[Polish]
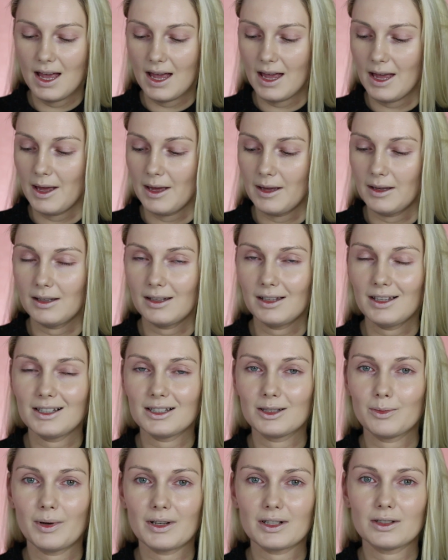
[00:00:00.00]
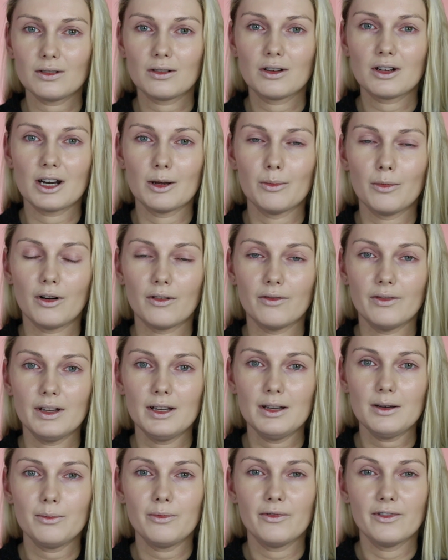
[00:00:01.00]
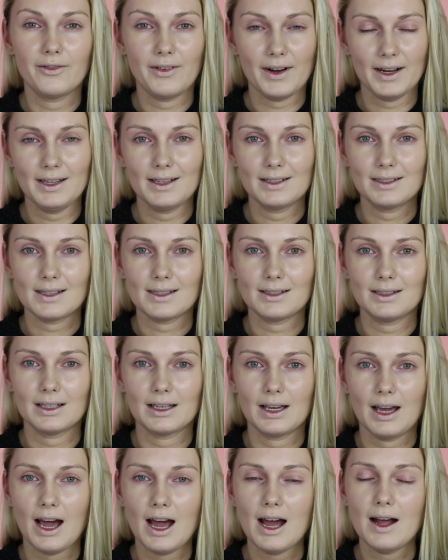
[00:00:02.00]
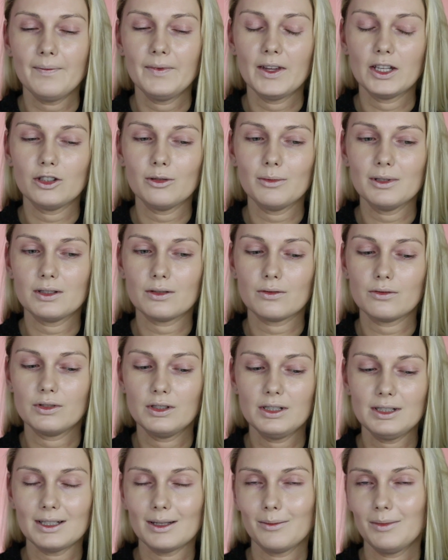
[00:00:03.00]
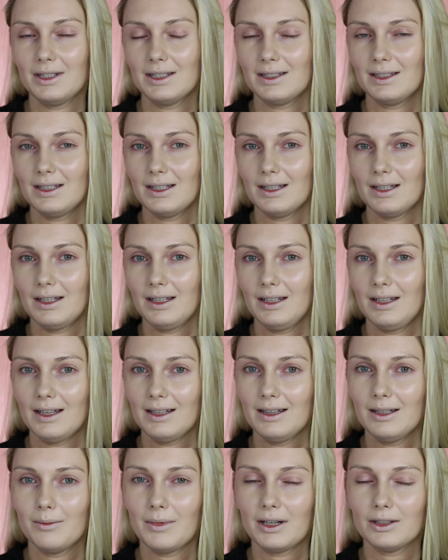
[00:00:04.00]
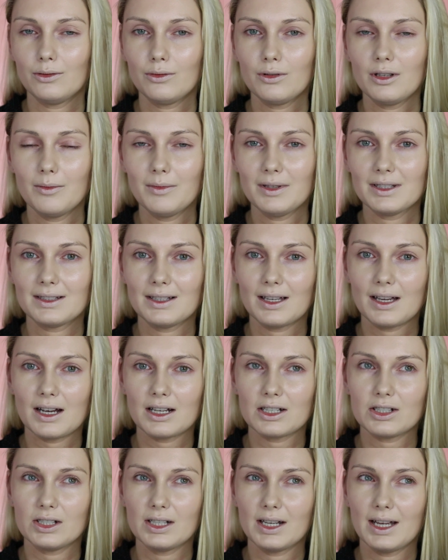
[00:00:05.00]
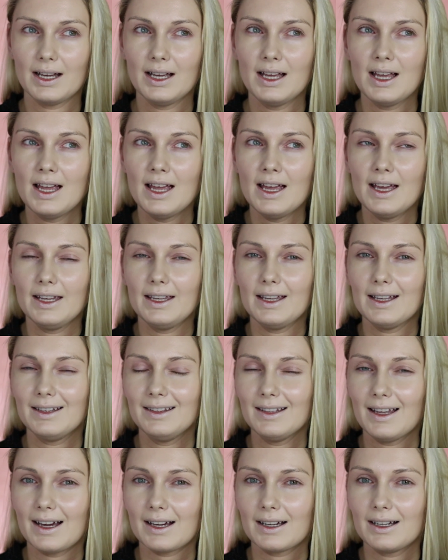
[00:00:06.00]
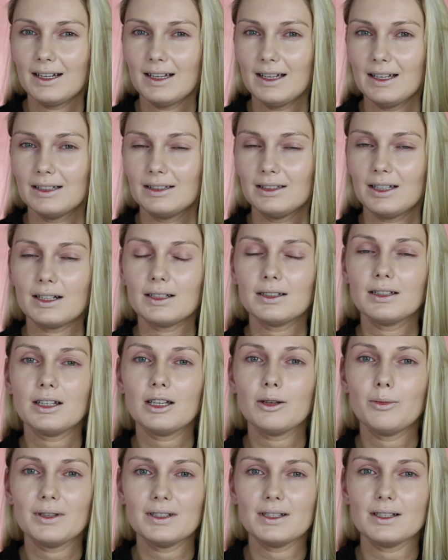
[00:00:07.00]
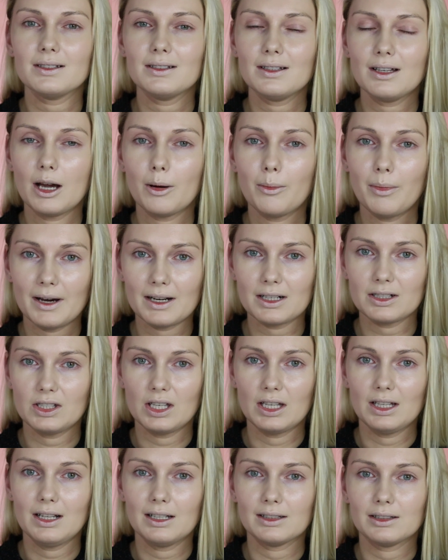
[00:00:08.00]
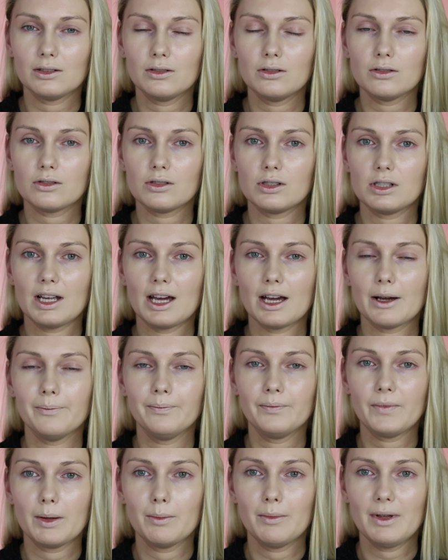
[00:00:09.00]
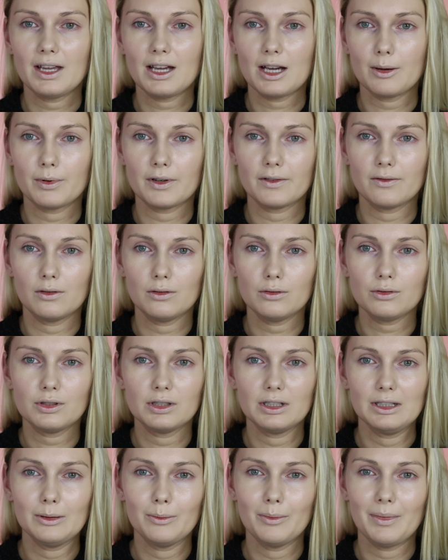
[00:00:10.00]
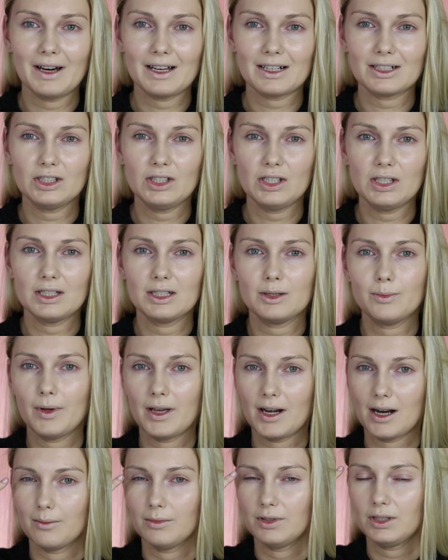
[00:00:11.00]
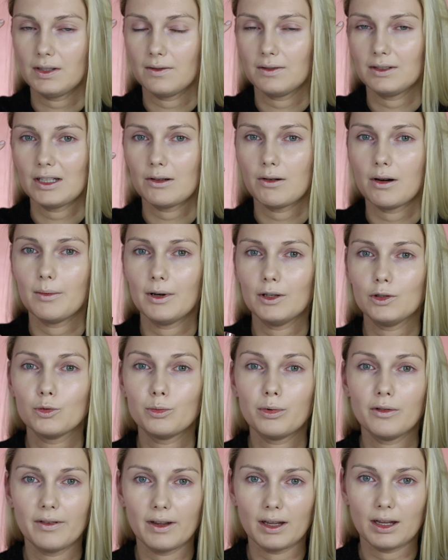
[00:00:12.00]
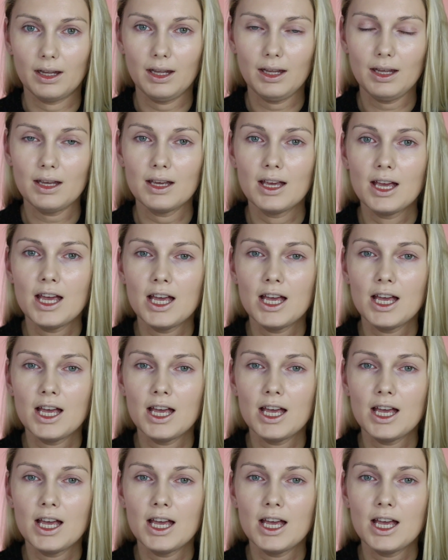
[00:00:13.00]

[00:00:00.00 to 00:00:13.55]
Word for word: E, jest bardzo kremowy, fajnie zastyga. Natomiast różnica między jednym a drugim jest taka, że jednak e, tart chyba zastyga bardziej, dlatego że mm, Makeup Revolution bardziej zbiera mi się w załamaniu powieki.